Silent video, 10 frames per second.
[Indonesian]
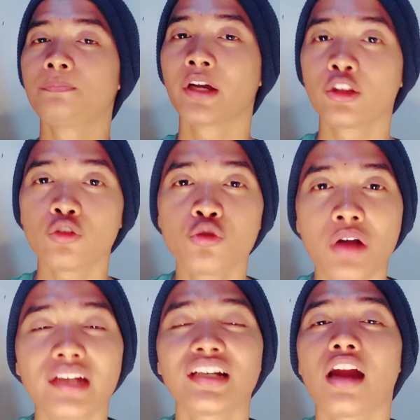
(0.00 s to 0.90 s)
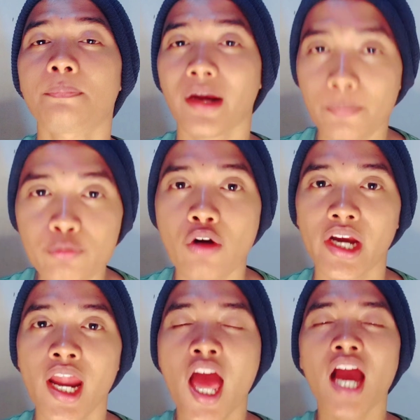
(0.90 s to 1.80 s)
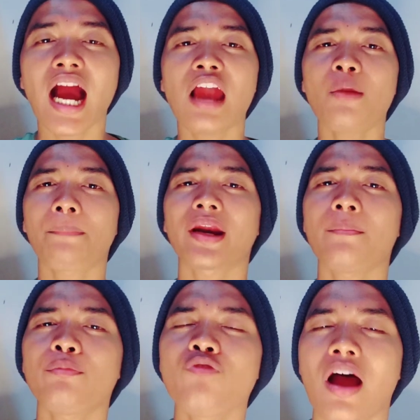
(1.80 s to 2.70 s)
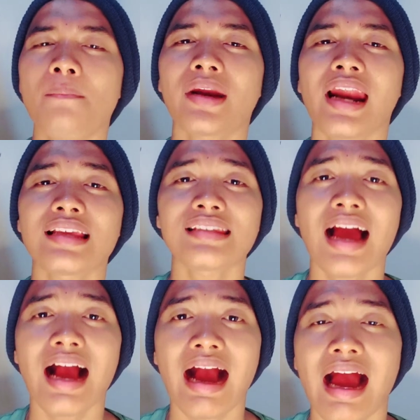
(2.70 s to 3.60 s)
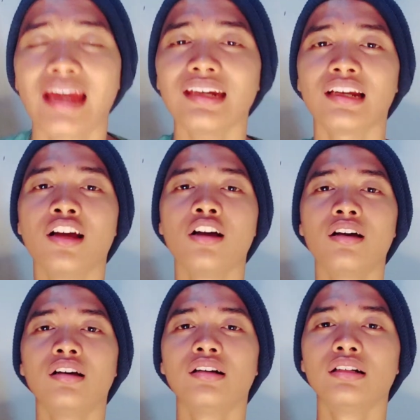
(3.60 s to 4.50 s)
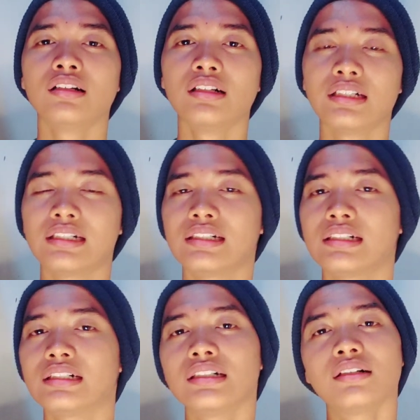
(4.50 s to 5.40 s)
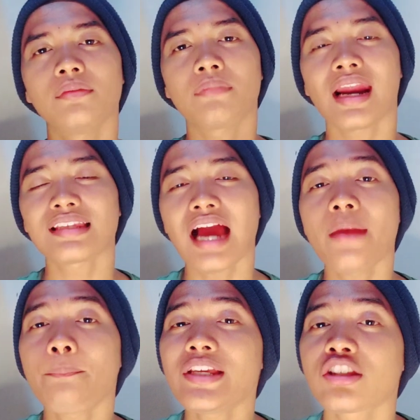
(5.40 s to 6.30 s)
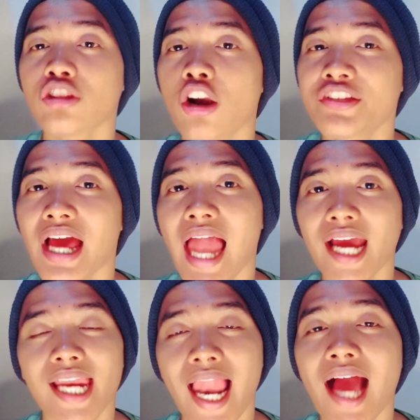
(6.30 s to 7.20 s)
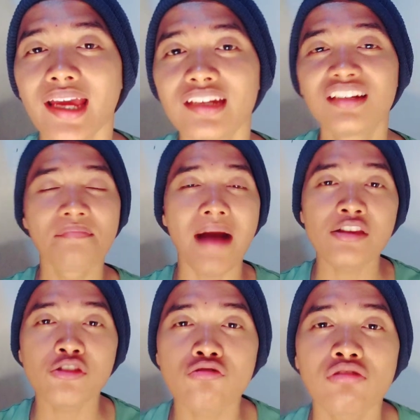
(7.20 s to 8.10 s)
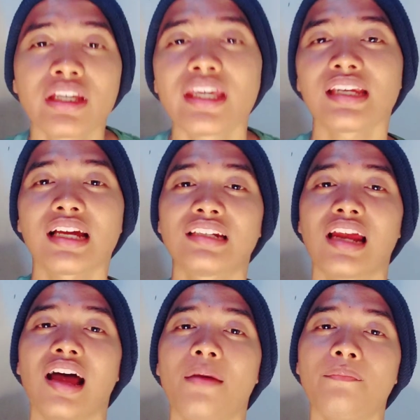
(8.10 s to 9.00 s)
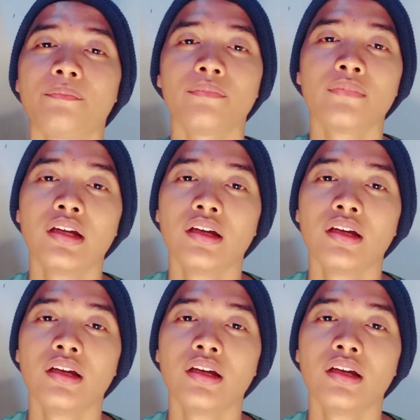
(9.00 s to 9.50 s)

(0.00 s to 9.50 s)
begitu juga dengan perempuan kalau perempuan merasakan uh, merasakan pistolnya laki-laki dimasukin ke dalam